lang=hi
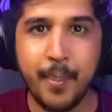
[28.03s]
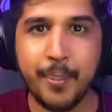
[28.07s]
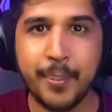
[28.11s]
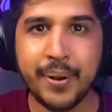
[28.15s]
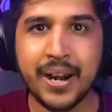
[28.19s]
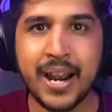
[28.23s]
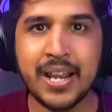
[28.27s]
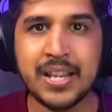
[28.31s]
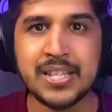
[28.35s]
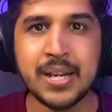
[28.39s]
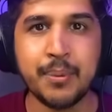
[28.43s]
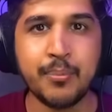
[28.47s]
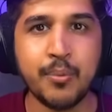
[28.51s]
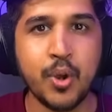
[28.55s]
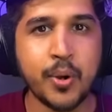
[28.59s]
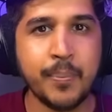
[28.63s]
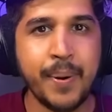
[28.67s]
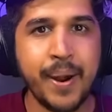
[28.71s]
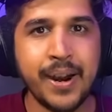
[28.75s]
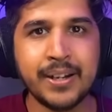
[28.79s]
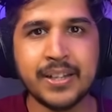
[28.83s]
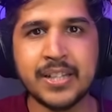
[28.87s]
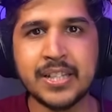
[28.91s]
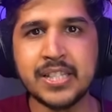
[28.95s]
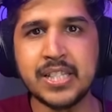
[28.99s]
पर गाइज हम लोग
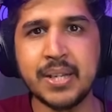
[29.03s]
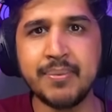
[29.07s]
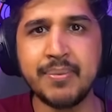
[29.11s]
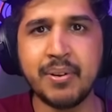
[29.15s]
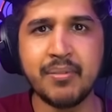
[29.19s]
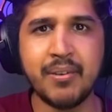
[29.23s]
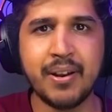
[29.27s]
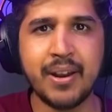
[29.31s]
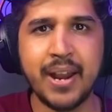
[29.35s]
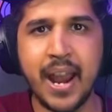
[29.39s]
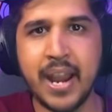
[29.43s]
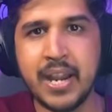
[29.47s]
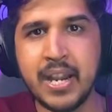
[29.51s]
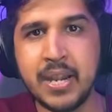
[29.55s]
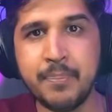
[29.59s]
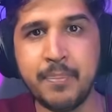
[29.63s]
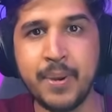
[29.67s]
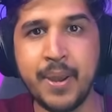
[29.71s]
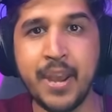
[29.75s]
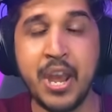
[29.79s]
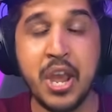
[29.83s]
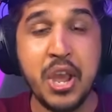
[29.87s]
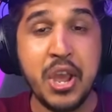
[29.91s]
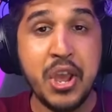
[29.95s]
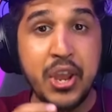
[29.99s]
बांग्लादेश सर्वर वाले आई
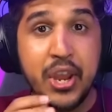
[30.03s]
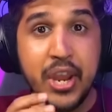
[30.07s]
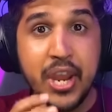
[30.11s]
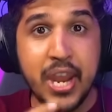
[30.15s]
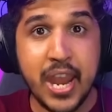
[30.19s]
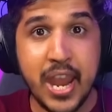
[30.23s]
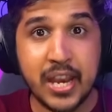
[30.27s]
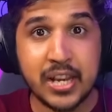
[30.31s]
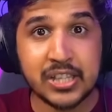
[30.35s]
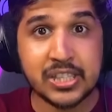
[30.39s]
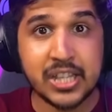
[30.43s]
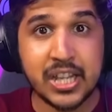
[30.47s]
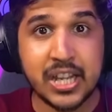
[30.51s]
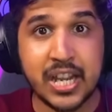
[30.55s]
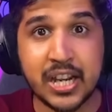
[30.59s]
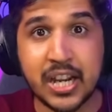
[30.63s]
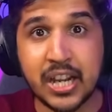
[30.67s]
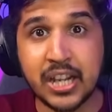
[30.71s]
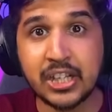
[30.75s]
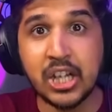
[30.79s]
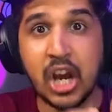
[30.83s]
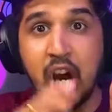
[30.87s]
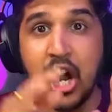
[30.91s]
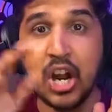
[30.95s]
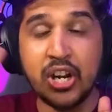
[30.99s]
पे एक से
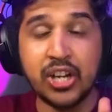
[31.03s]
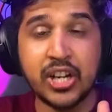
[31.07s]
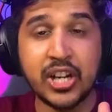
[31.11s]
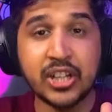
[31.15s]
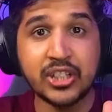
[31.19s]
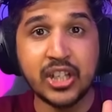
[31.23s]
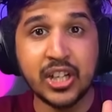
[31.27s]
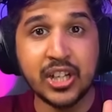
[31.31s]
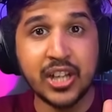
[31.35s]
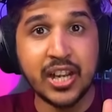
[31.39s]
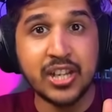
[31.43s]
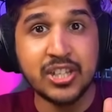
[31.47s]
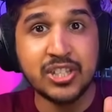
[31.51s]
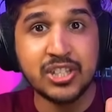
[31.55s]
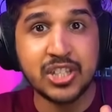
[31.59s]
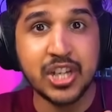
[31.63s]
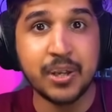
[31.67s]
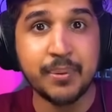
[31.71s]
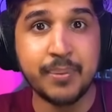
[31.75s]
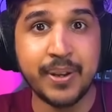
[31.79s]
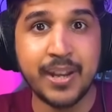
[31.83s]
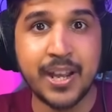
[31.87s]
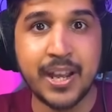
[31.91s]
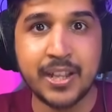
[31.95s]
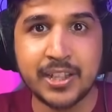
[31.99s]
लेकर हंड्रेड तक का स्टिक
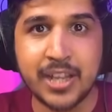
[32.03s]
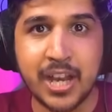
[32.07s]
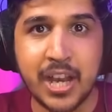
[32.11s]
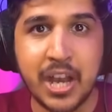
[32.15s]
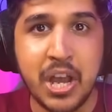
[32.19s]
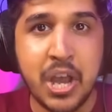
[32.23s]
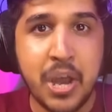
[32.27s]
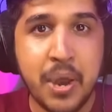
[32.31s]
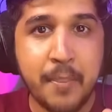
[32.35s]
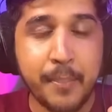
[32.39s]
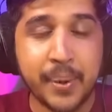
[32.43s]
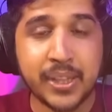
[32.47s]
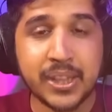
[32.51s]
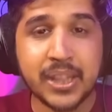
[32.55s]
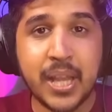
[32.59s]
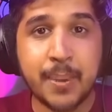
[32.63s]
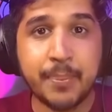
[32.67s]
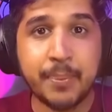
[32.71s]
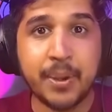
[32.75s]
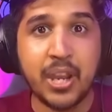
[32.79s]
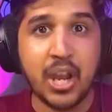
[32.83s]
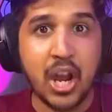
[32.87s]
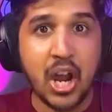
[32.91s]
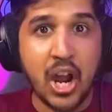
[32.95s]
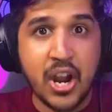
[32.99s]
बनाया था मतलब
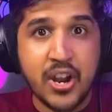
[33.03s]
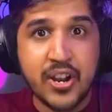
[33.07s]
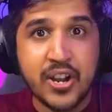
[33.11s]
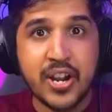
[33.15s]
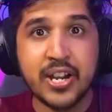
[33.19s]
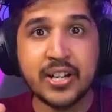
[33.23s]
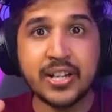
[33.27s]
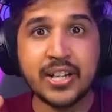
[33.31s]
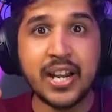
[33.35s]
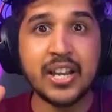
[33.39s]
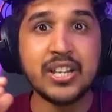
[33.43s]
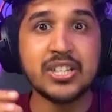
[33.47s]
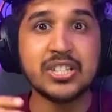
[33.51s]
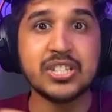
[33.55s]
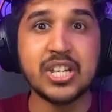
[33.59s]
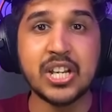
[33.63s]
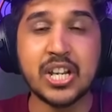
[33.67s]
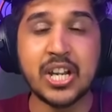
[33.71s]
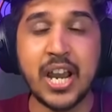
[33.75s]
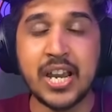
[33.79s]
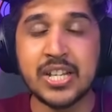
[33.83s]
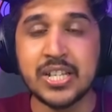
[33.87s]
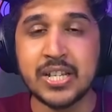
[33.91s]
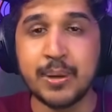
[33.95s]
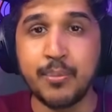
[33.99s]
की हंड्रेड का स्टिक
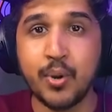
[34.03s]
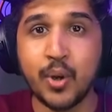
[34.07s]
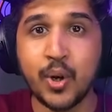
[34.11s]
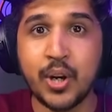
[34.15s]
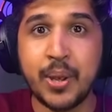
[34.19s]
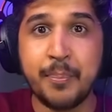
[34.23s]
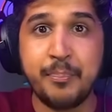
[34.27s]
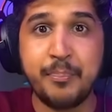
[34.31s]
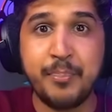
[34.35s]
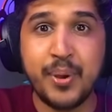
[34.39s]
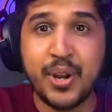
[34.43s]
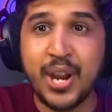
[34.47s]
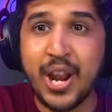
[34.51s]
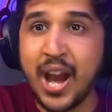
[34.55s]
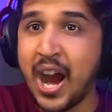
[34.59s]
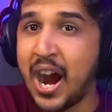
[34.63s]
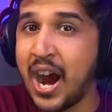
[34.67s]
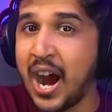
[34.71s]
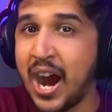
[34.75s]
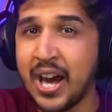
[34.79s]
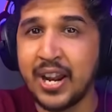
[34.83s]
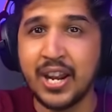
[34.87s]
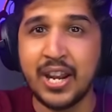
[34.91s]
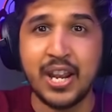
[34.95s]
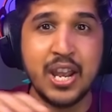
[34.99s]
गाइज हम लोगों ने बिना
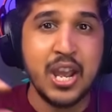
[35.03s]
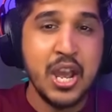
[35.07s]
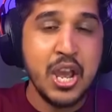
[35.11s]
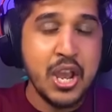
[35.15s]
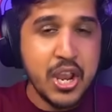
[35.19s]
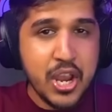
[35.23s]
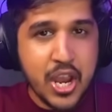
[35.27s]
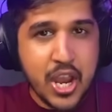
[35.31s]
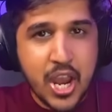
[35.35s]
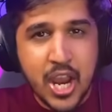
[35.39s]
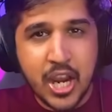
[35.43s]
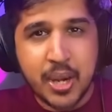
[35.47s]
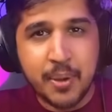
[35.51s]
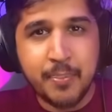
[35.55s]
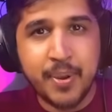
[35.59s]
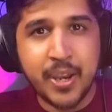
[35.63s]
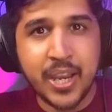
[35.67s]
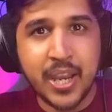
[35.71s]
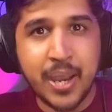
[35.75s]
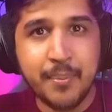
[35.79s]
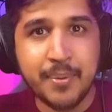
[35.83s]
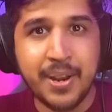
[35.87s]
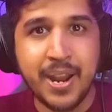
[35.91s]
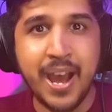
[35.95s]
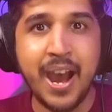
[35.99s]
हारे एक भी
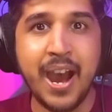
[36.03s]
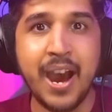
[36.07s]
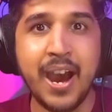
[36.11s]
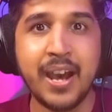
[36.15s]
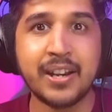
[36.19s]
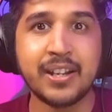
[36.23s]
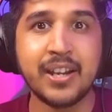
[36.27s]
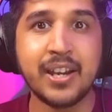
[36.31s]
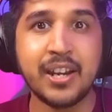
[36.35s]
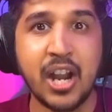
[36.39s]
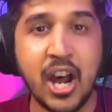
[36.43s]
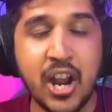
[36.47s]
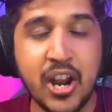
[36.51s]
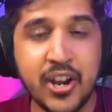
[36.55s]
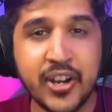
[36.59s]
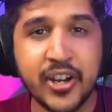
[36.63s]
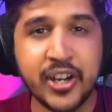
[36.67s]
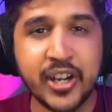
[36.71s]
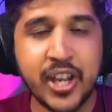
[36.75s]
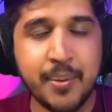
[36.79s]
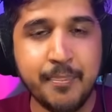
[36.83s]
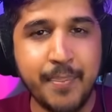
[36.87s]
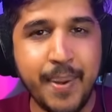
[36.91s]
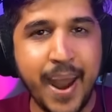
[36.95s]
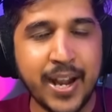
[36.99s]
गेम ना हार कर हंड्रेड
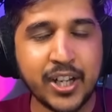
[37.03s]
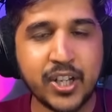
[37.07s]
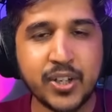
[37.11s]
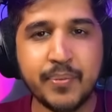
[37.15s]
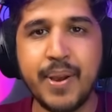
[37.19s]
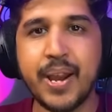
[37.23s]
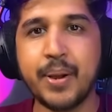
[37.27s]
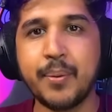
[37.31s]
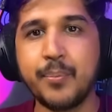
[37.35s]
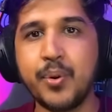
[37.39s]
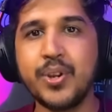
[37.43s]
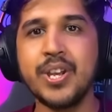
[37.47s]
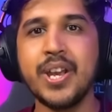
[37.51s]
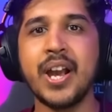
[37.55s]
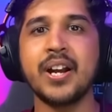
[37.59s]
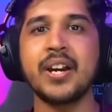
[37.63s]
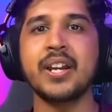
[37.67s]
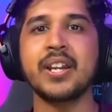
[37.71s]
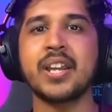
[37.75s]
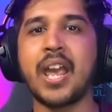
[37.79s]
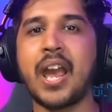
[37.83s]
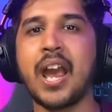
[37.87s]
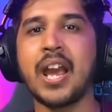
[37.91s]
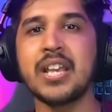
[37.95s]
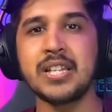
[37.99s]
गेम बैक टू बैक बुया
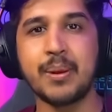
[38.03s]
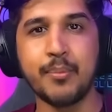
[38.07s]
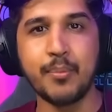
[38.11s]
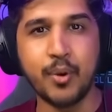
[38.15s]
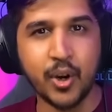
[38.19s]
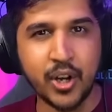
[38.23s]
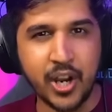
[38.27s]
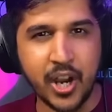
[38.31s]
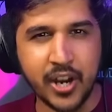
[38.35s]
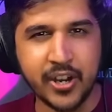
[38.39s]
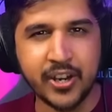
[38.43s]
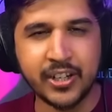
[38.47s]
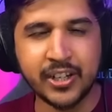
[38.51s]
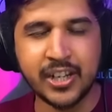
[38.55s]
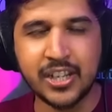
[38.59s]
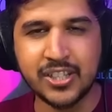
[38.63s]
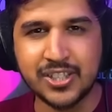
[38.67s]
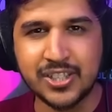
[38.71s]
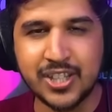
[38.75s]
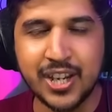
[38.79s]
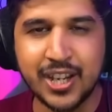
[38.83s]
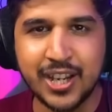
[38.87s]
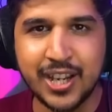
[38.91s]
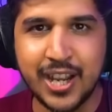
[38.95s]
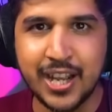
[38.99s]
करके गाइज हम लोगों ने हंड्रेड का
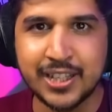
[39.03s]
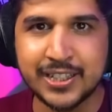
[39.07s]
स्टिक किया